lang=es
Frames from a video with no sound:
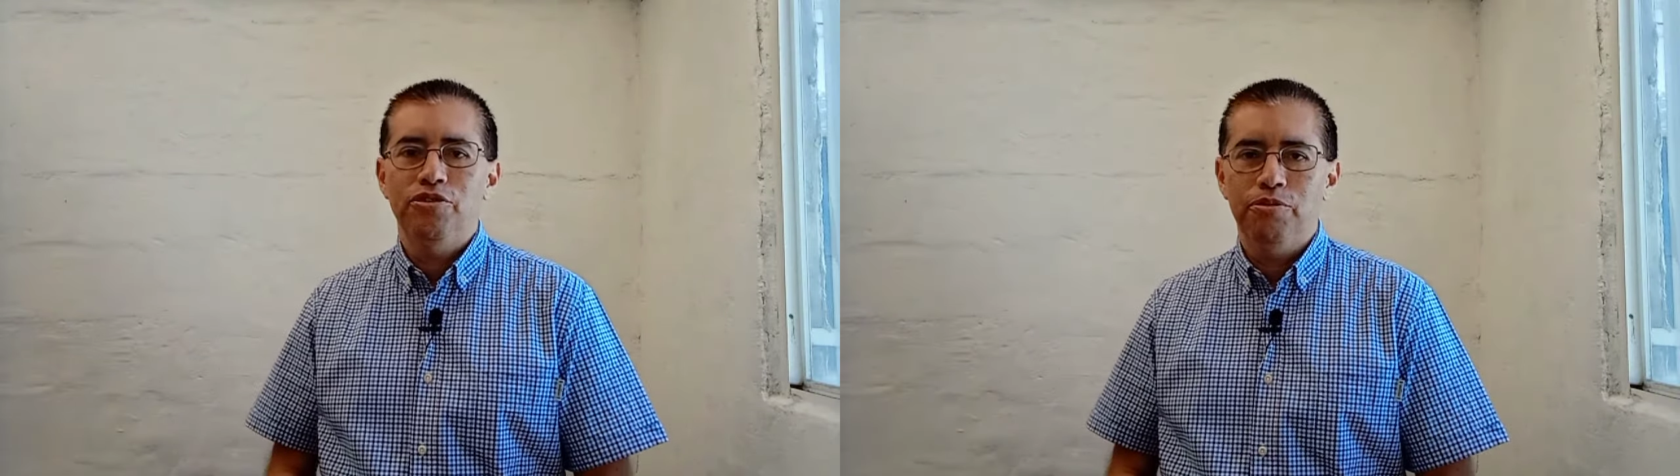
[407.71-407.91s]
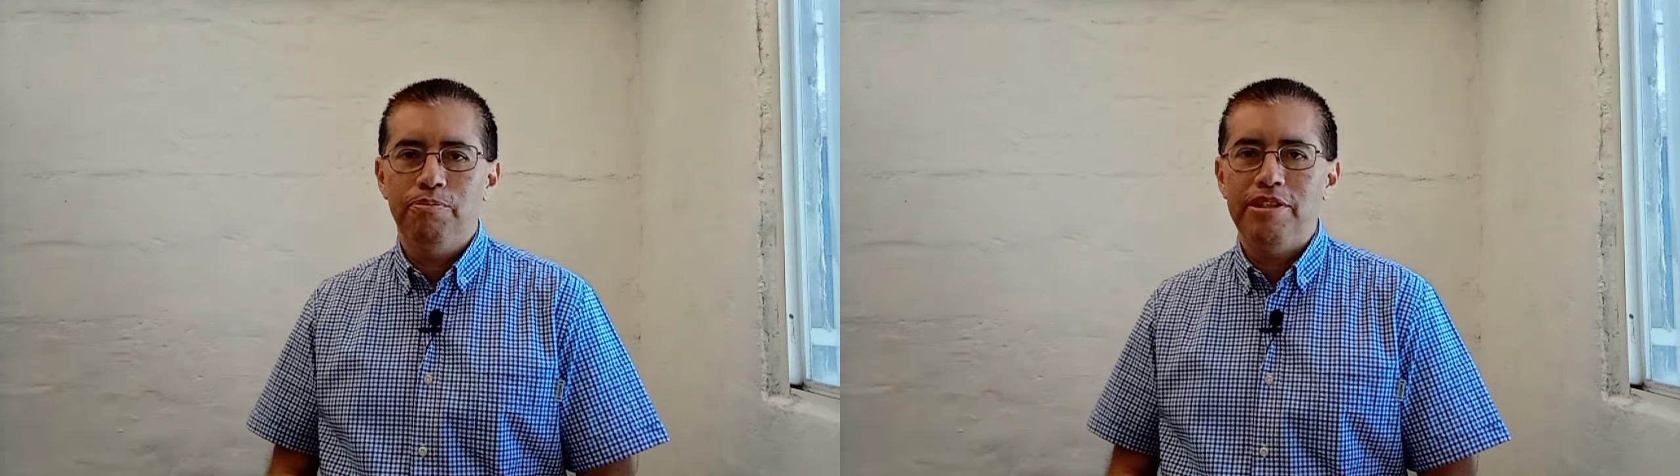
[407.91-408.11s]

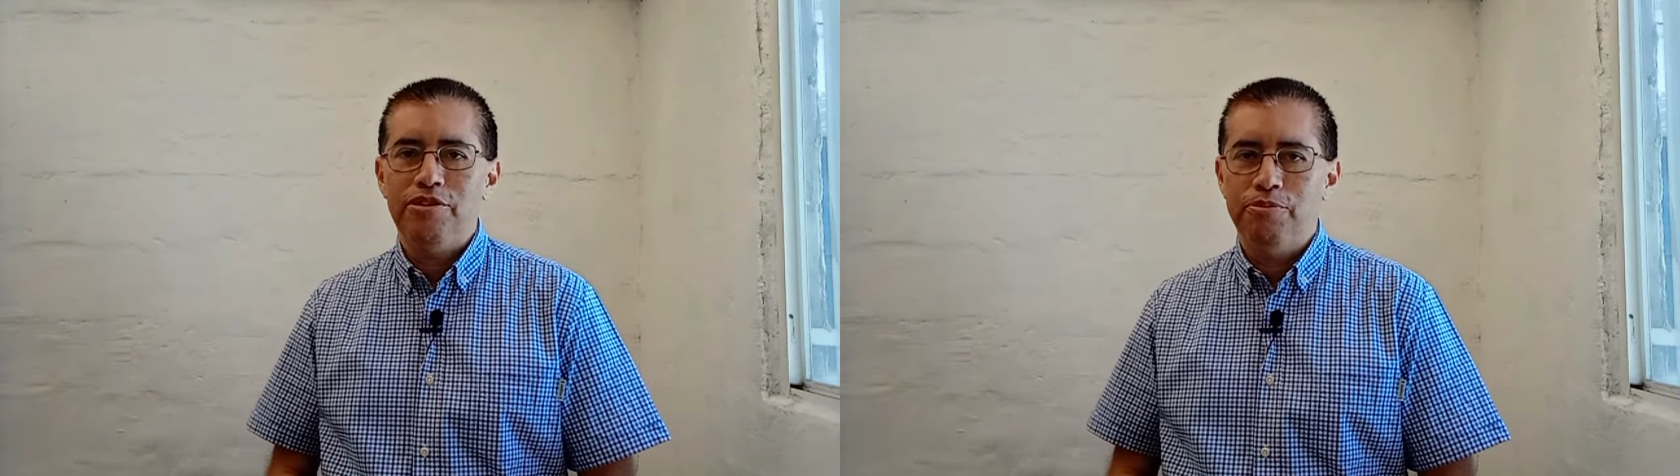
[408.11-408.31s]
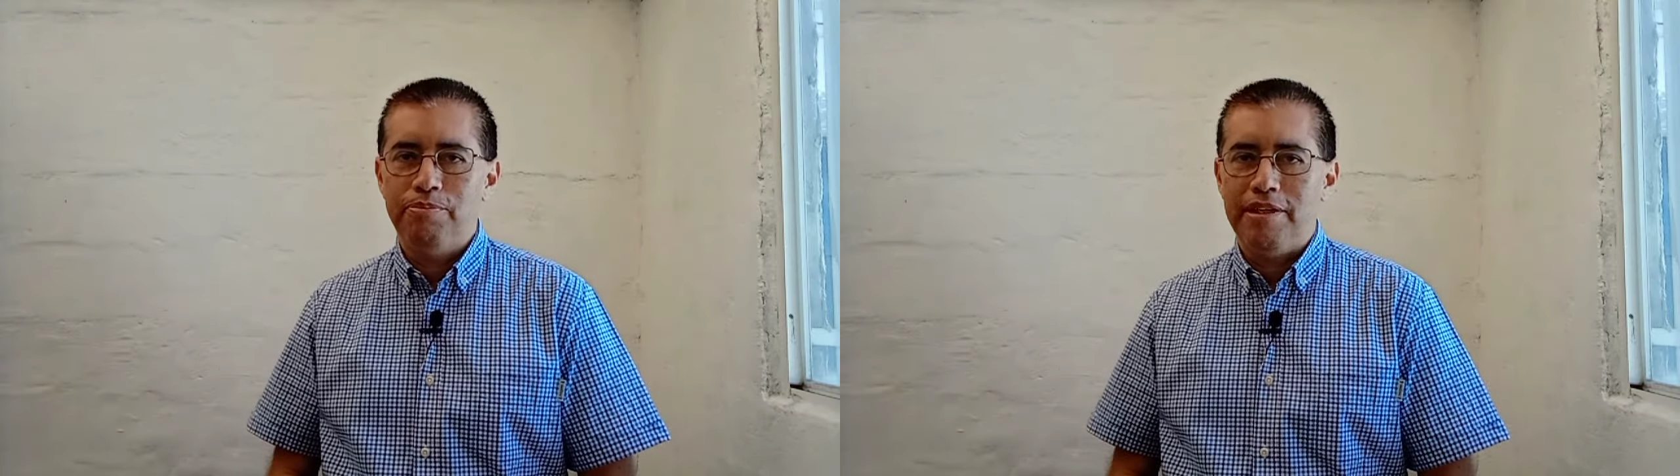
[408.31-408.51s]
súper,
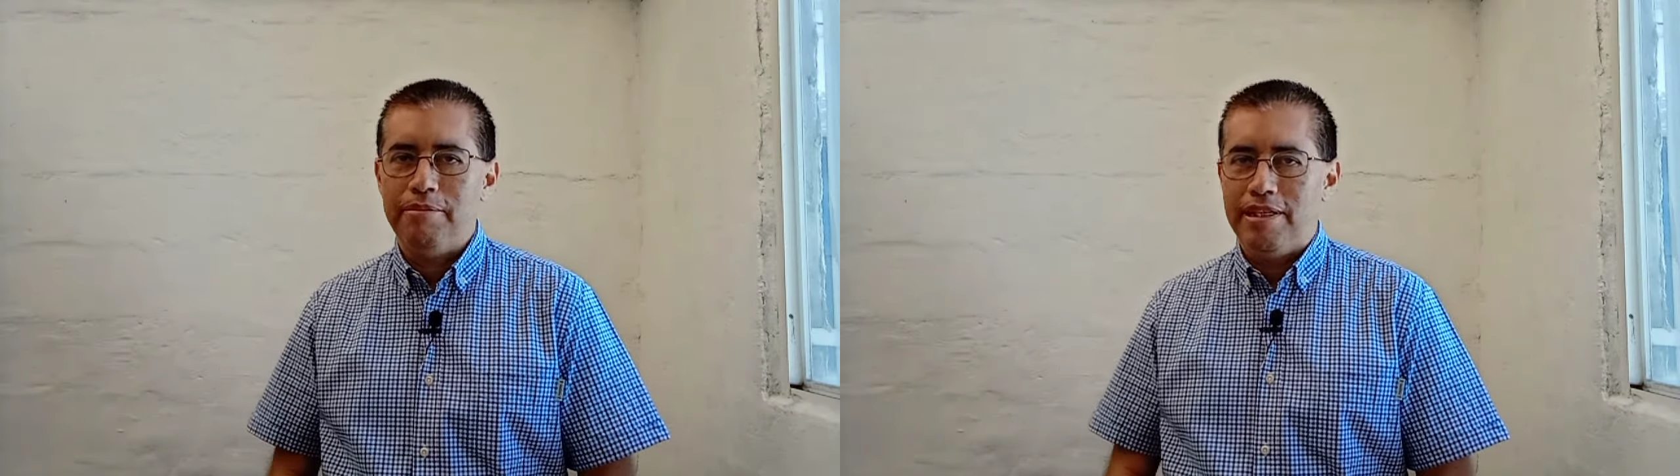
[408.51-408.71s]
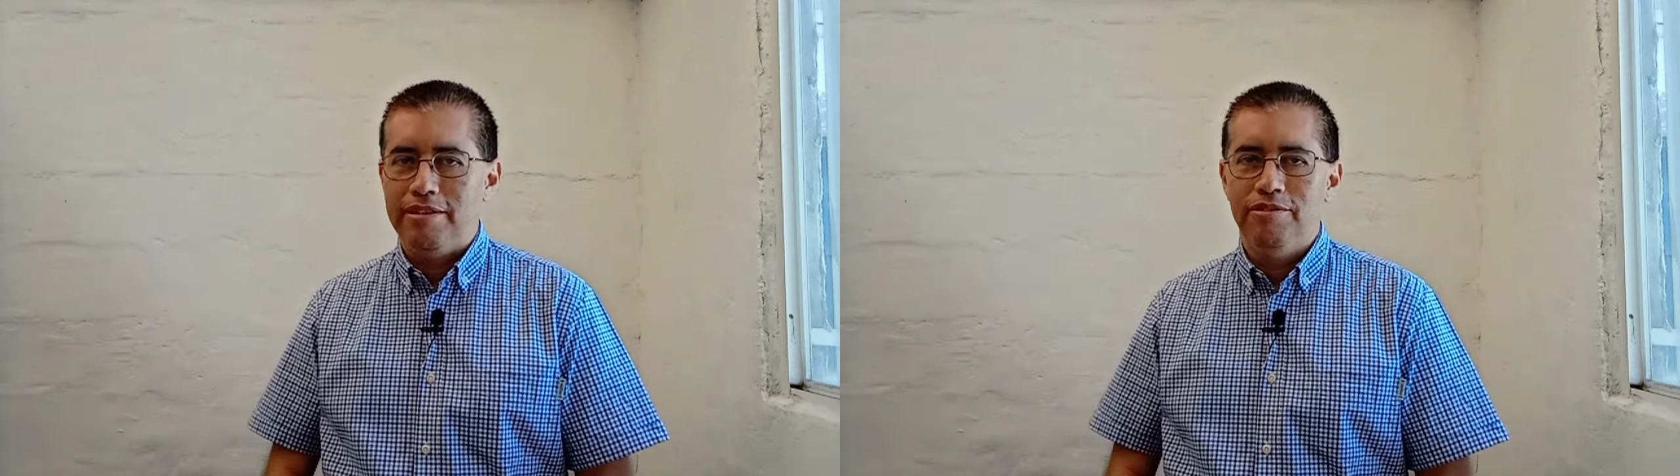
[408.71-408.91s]
súper
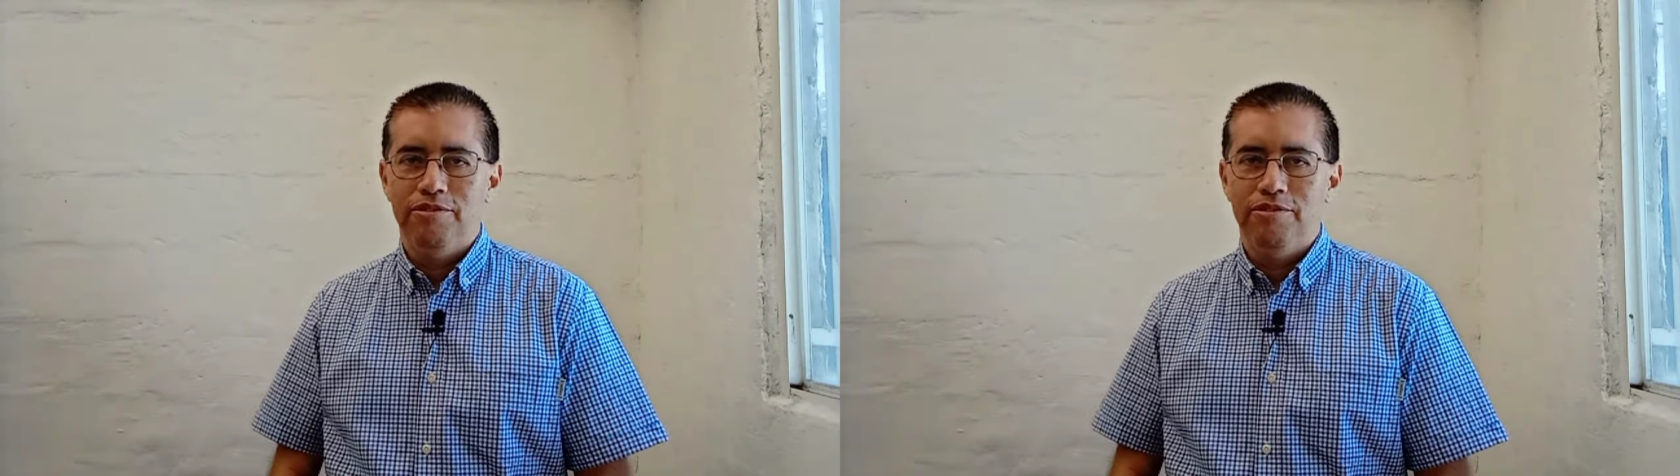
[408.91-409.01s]
bien.